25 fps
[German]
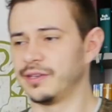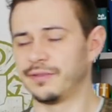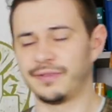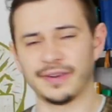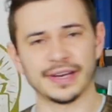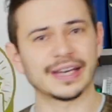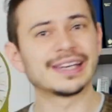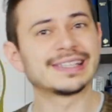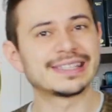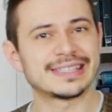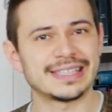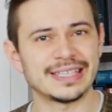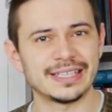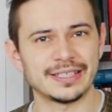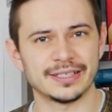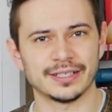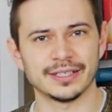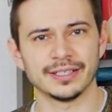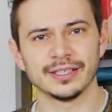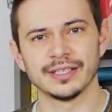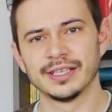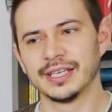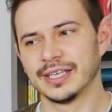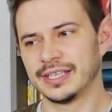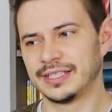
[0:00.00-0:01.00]
Die
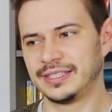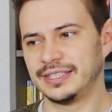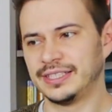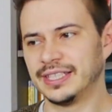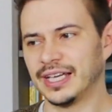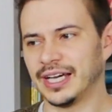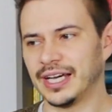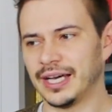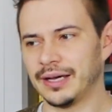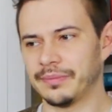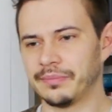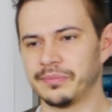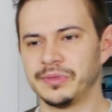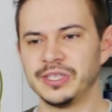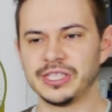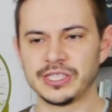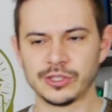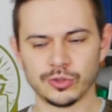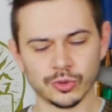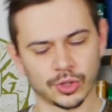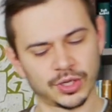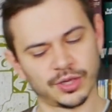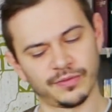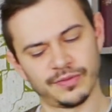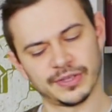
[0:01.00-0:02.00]
Pharisäer, die haben
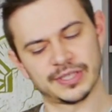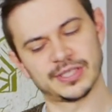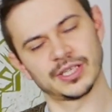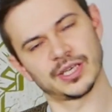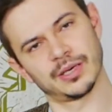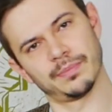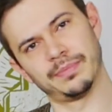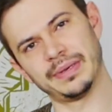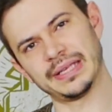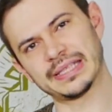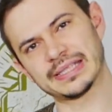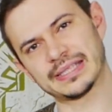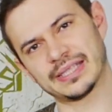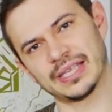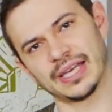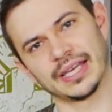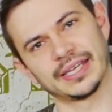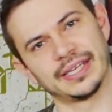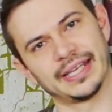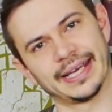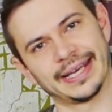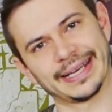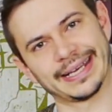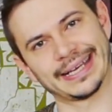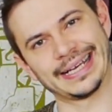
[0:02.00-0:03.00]
nicht nur gewisse
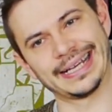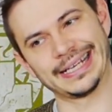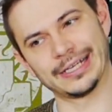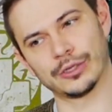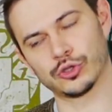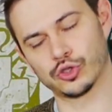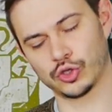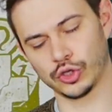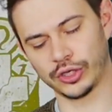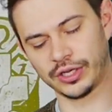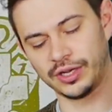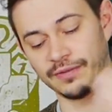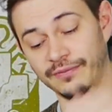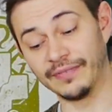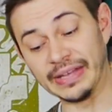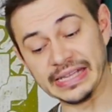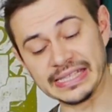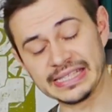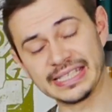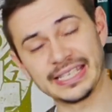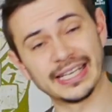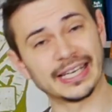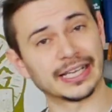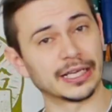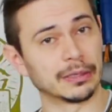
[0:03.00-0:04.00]
Gebetszeiten eingehalten, sondern
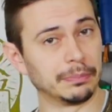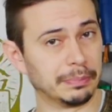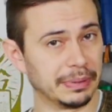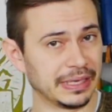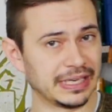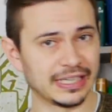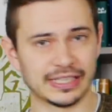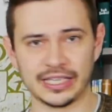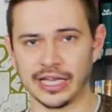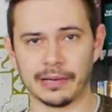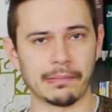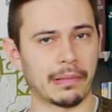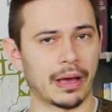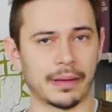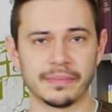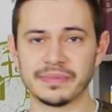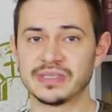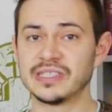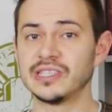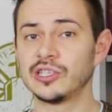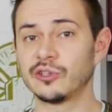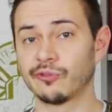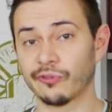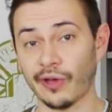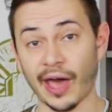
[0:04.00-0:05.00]
wenn sie dann gebetet haben, haben
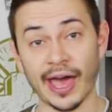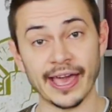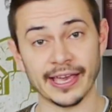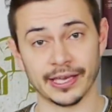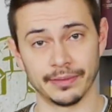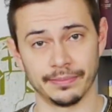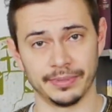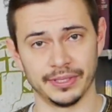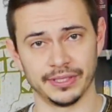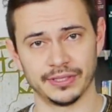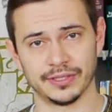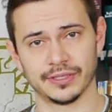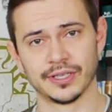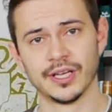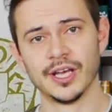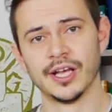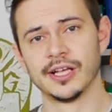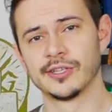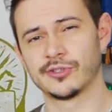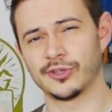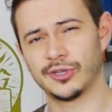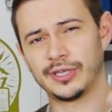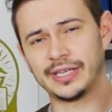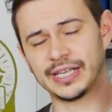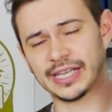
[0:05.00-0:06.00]
sie nicht frei gebetet,
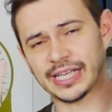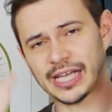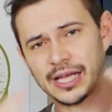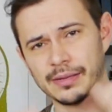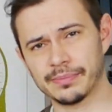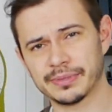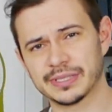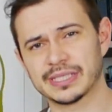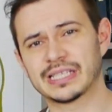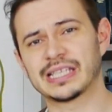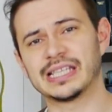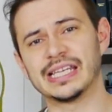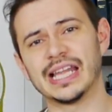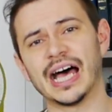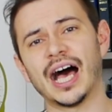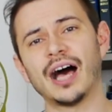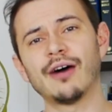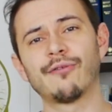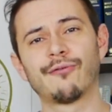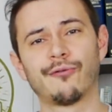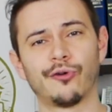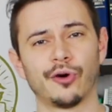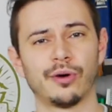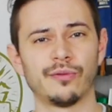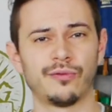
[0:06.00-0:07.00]
sondern da gab es
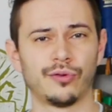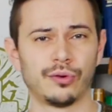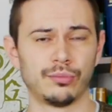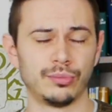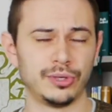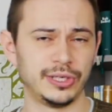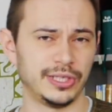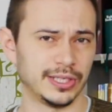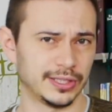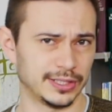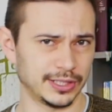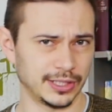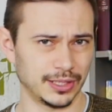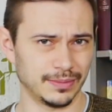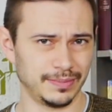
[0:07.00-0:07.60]
klar vorformulierte